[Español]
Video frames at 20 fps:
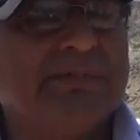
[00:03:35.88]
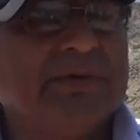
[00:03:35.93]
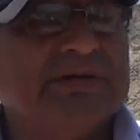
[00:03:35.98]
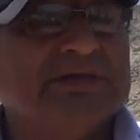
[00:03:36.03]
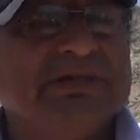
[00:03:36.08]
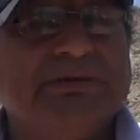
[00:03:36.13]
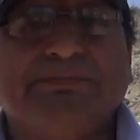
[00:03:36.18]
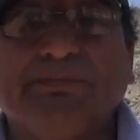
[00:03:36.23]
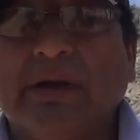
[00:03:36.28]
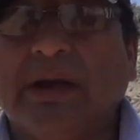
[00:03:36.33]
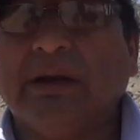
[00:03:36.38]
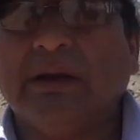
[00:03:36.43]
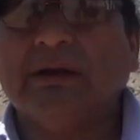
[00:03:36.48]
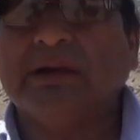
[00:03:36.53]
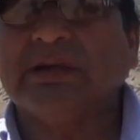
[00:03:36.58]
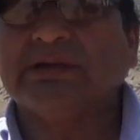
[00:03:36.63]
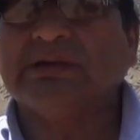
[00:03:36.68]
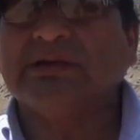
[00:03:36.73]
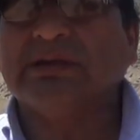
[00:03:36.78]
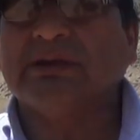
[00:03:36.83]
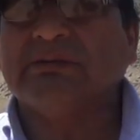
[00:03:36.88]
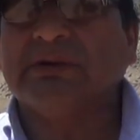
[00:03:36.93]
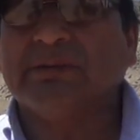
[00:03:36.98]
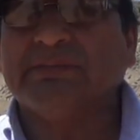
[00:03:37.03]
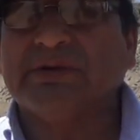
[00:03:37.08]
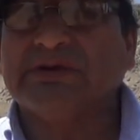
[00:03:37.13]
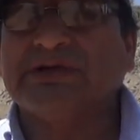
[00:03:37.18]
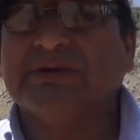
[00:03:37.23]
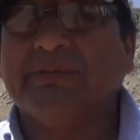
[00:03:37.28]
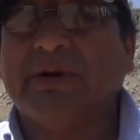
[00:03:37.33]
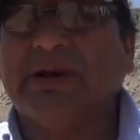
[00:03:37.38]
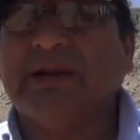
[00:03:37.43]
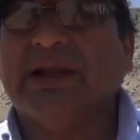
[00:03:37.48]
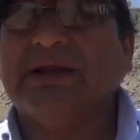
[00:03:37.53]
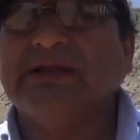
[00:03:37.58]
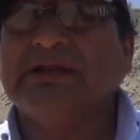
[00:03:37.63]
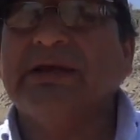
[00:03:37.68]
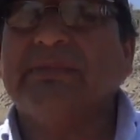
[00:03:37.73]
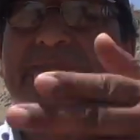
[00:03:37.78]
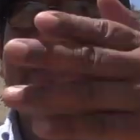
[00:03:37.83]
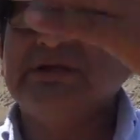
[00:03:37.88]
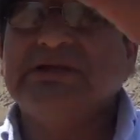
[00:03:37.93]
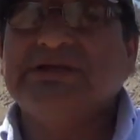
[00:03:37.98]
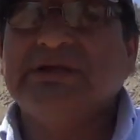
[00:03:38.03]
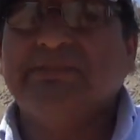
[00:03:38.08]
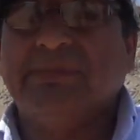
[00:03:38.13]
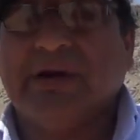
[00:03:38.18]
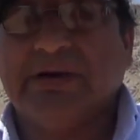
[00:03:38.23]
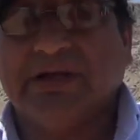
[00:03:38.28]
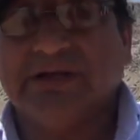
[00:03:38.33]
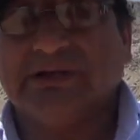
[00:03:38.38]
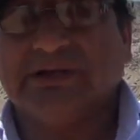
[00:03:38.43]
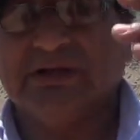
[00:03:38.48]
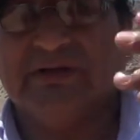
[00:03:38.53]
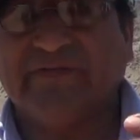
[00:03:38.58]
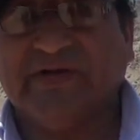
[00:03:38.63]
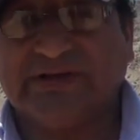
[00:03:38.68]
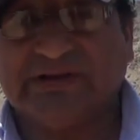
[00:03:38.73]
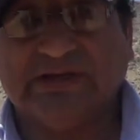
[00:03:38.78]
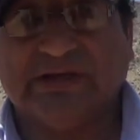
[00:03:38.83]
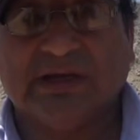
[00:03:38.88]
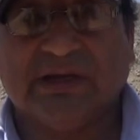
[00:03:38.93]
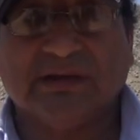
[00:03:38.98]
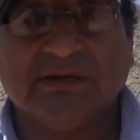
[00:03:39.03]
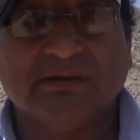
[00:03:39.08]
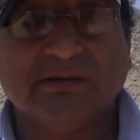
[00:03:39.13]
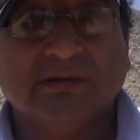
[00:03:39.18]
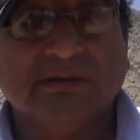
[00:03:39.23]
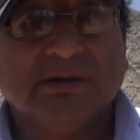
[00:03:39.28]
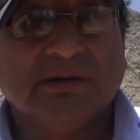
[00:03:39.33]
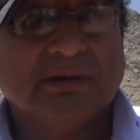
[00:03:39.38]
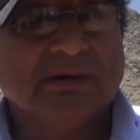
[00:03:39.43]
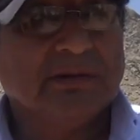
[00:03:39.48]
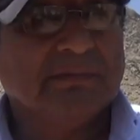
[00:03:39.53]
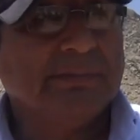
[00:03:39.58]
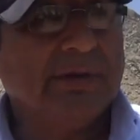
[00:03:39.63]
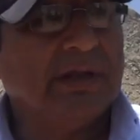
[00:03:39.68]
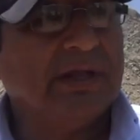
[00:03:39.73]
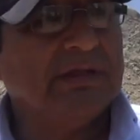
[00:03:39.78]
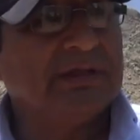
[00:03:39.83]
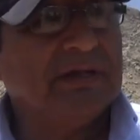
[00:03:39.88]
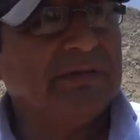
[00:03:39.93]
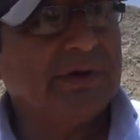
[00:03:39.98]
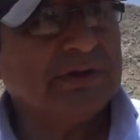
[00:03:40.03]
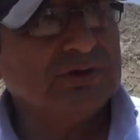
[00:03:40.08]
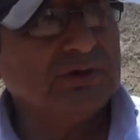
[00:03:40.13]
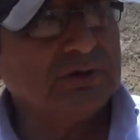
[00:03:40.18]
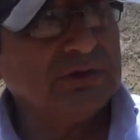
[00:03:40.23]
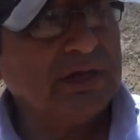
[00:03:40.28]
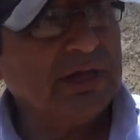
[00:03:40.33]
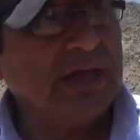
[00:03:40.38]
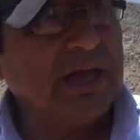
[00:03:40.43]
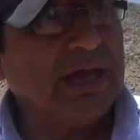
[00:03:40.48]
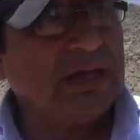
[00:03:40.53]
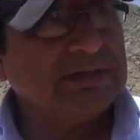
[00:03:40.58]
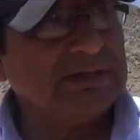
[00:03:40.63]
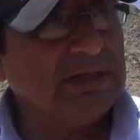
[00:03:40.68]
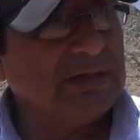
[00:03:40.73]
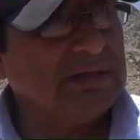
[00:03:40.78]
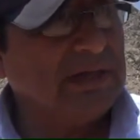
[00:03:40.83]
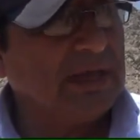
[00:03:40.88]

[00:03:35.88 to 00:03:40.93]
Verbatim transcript: principal, la sistema principal, la línea principal es trifásica, pero las derivaciones hacia,